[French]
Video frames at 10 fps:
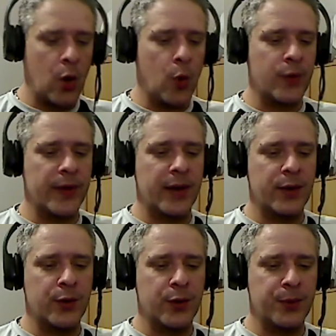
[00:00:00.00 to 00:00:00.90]
On a
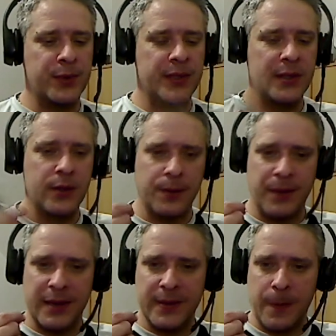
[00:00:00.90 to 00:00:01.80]
une petite euh,
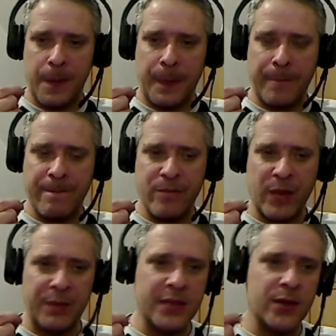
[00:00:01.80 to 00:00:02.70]
base,
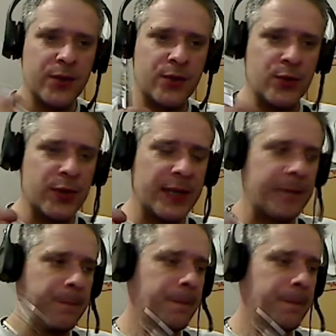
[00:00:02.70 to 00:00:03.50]
petite note sucrée.